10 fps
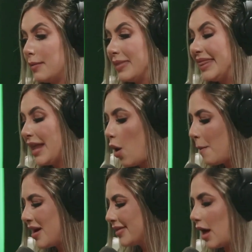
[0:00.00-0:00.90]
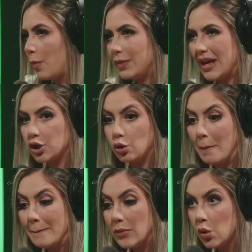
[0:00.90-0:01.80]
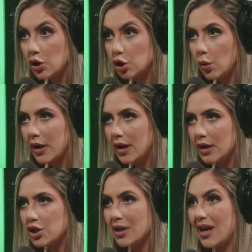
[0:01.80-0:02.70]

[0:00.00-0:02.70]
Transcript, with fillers: não mandar um texto muito grande,